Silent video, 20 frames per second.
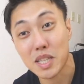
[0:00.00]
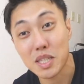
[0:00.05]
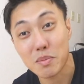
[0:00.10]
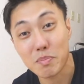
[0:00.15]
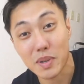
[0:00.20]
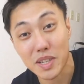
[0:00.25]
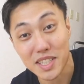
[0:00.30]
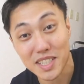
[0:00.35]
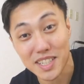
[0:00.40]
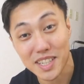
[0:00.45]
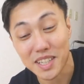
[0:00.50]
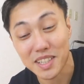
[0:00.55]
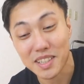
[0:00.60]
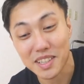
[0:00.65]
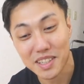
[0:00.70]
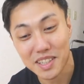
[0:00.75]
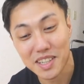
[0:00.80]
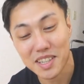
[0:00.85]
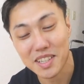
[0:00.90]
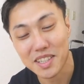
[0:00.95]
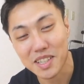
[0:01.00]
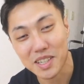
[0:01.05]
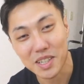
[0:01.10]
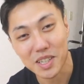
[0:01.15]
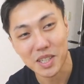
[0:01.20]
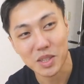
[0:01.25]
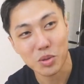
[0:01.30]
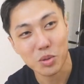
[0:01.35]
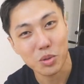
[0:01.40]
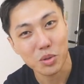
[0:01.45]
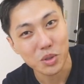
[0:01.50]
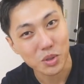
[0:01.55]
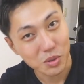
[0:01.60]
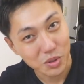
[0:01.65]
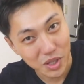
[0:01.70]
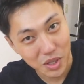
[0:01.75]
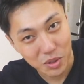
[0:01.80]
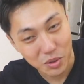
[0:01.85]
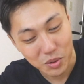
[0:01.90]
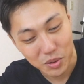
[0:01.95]
パチパチやってでだから頭皮の
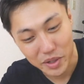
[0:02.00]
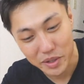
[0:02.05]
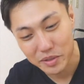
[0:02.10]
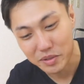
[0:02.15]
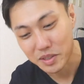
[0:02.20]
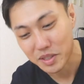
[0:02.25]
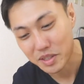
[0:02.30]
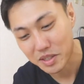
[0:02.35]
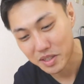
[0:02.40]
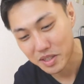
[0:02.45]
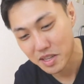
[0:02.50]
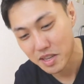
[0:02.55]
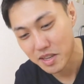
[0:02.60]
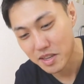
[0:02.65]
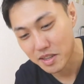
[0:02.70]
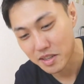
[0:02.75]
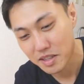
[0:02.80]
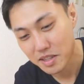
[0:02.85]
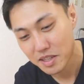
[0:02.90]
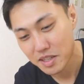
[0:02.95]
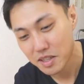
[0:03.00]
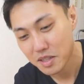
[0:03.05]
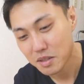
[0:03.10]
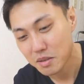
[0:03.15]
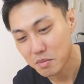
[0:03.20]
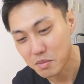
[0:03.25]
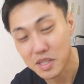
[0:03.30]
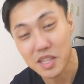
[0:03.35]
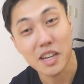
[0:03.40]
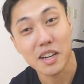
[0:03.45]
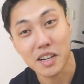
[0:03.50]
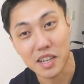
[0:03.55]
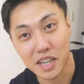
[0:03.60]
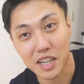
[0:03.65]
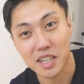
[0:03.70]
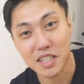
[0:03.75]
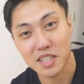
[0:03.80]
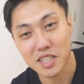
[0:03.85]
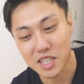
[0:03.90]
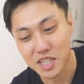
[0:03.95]
血行が良くなってみたいな
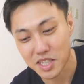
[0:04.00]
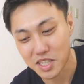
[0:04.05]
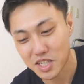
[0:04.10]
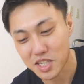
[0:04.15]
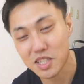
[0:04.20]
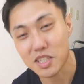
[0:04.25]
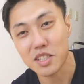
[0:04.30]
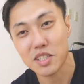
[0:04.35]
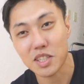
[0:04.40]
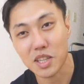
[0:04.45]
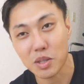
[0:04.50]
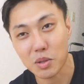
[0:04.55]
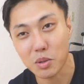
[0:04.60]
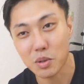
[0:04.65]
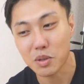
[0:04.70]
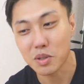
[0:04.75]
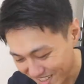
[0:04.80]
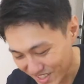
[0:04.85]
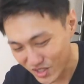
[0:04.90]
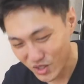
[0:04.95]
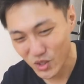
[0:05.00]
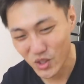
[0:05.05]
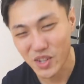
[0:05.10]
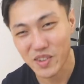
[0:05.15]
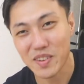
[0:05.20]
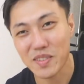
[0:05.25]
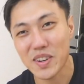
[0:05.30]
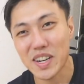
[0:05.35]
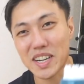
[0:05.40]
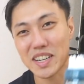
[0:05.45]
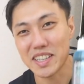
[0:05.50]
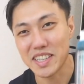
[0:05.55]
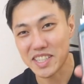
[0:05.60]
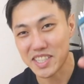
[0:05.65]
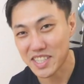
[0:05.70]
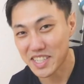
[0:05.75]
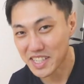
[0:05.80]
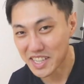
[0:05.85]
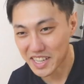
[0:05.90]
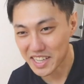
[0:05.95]
感じらしいんですけどこれはまあ
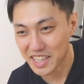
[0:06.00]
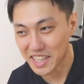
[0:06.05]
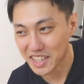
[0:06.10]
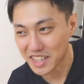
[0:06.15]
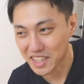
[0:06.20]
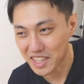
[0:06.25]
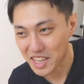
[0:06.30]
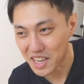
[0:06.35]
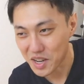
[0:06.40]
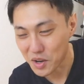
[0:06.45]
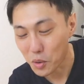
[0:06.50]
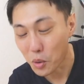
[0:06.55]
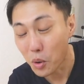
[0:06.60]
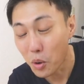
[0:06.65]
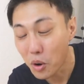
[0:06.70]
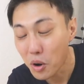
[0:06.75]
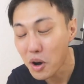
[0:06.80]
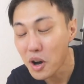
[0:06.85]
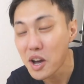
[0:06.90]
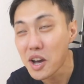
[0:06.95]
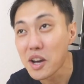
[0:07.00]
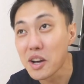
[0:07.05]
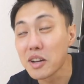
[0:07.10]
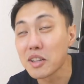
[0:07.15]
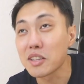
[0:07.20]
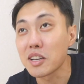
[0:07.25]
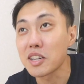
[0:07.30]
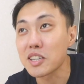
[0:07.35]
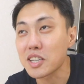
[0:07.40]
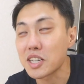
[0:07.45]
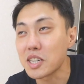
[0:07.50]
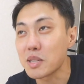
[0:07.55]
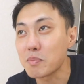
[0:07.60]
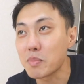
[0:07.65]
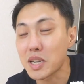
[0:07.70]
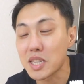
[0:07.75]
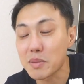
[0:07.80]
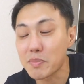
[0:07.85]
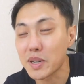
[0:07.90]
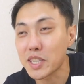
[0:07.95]
12回やってお確かに
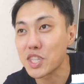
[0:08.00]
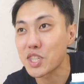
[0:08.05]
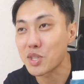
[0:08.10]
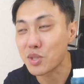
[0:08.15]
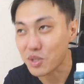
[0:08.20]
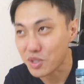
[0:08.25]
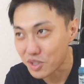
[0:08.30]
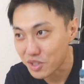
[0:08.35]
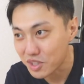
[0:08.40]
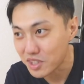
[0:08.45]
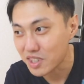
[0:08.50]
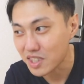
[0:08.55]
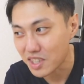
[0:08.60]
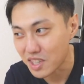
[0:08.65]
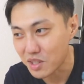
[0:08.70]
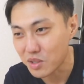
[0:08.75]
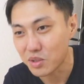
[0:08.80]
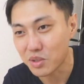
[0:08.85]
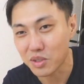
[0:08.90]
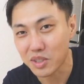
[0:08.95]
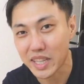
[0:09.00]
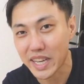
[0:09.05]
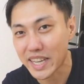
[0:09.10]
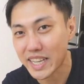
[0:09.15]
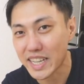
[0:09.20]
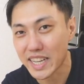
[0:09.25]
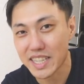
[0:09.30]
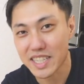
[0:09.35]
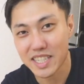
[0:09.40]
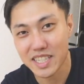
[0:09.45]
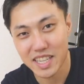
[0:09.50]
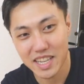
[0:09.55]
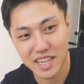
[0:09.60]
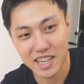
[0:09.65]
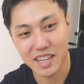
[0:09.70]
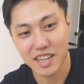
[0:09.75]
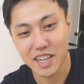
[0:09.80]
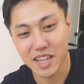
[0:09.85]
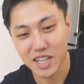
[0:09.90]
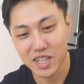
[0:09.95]
パチパチするっていうのを体感し
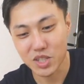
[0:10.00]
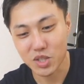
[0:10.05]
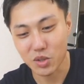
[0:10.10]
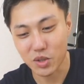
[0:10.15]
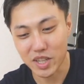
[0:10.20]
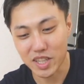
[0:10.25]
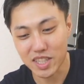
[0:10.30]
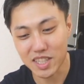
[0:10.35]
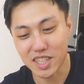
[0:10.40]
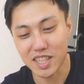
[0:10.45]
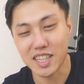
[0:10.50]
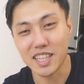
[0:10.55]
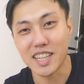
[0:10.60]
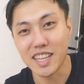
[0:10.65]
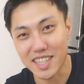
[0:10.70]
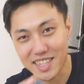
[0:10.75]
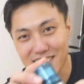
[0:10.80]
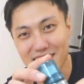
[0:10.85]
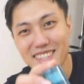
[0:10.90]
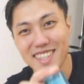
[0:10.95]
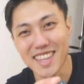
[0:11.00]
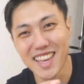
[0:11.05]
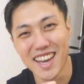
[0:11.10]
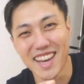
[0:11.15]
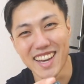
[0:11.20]
てそれっきりです